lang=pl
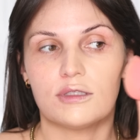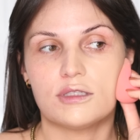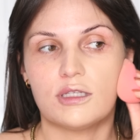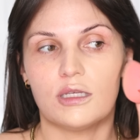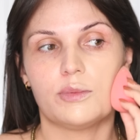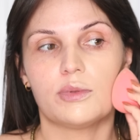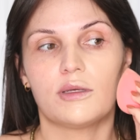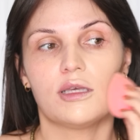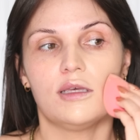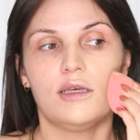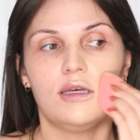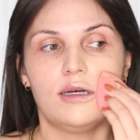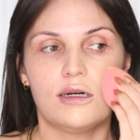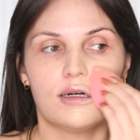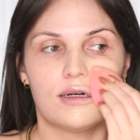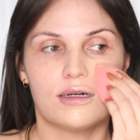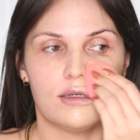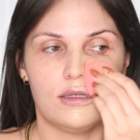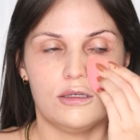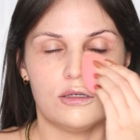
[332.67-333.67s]

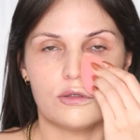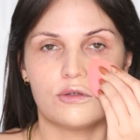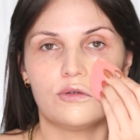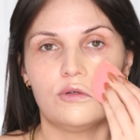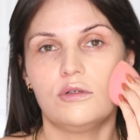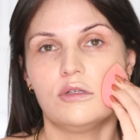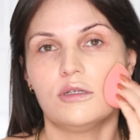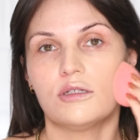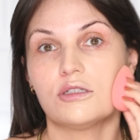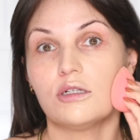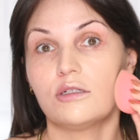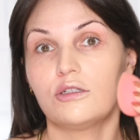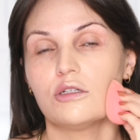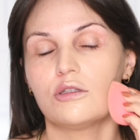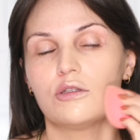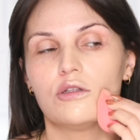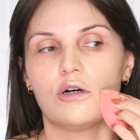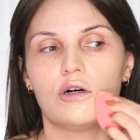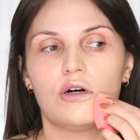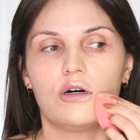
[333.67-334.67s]
sypkich i ogólnie rzeczy
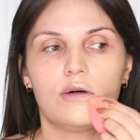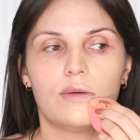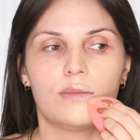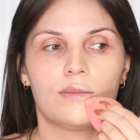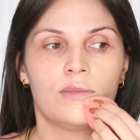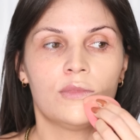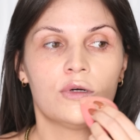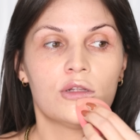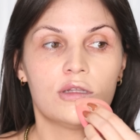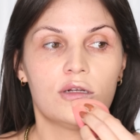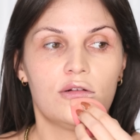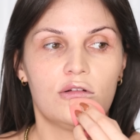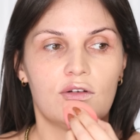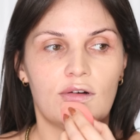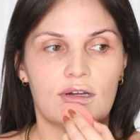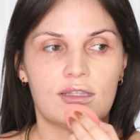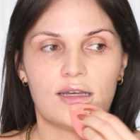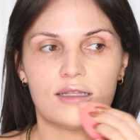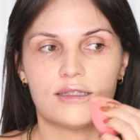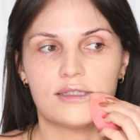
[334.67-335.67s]
do
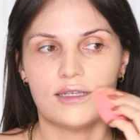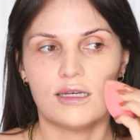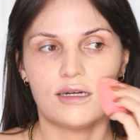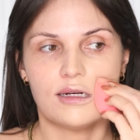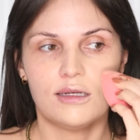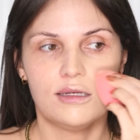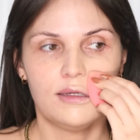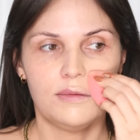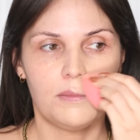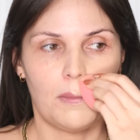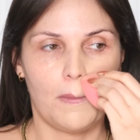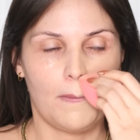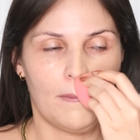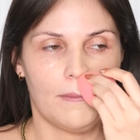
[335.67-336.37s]
modelowania cery,